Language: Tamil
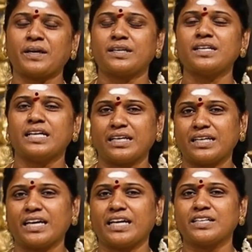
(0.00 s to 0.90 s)
பேர்
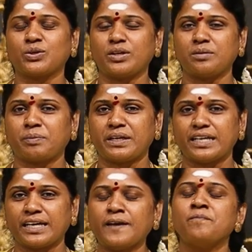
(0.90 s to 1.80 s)
நிறைய என்கொயரி
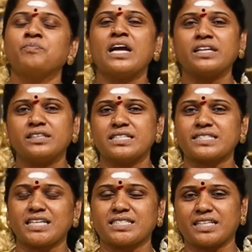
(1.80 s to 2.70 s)
பண்ணிங்க இந்த
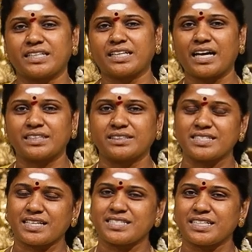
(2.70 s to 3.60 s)
சைஸில் இருக்கா
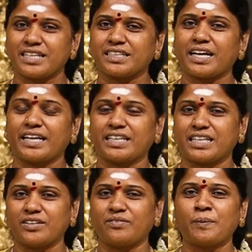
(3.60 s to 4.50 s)
அந்த சைஸில் இருக்கா
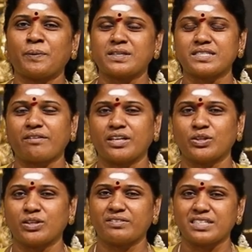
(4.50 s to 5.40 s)
எனக்கு இதை விட பெருசாக
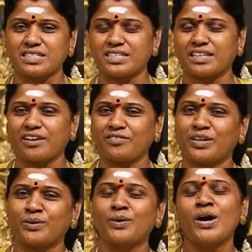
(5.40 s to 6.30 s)
வேணும் இதை விட சின்னதாக
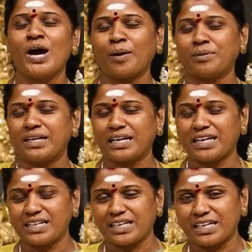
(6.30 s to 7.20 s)
வேணும் அப்படின்னு
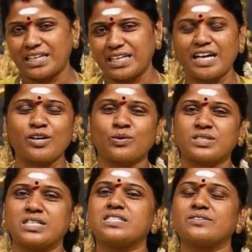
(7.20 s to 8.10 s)
எல்லாம் நிறைய
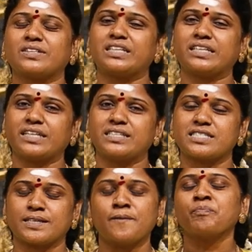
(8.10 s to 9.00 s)
கொஸ்டின்ஸ் வந்துகிட்டே
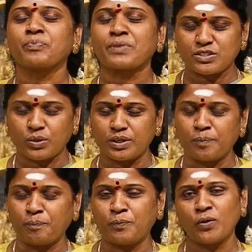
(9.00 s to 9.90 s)
இருந்துச்சு ஸோ
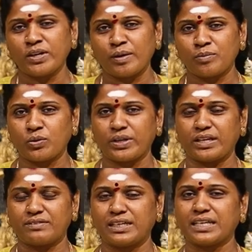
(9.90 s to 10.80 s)
இப்போது
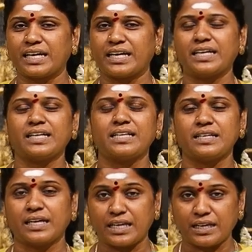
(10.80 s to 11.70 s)
நம்மளுடைய விளக்கு கடையில்
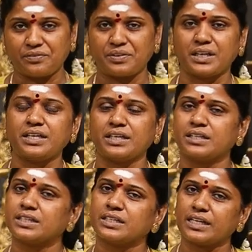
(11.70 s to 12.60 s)
நிறைய வெரைட்டி
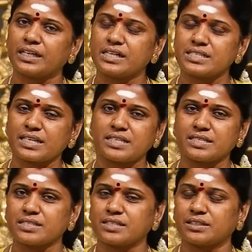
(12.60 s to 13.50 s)
இருக்குது நிறைய
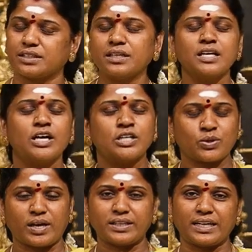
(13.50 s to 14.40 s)
சைஸஸ் இருக்குது
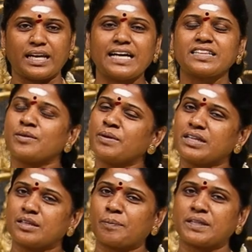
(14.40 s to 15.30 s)
ஸோ அதை எல்லாத்தையுமே
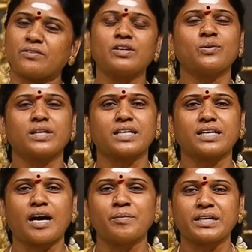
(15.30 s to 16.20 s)
இந்த பதிவில் உங்களுக்கு
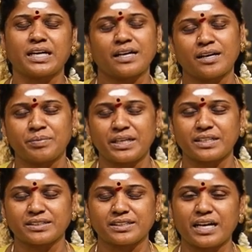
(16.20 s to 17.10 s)
காமிக்கலாம்
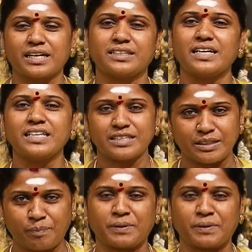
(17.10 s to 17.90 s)
அப்படின்றதுக்காக தான் இந்த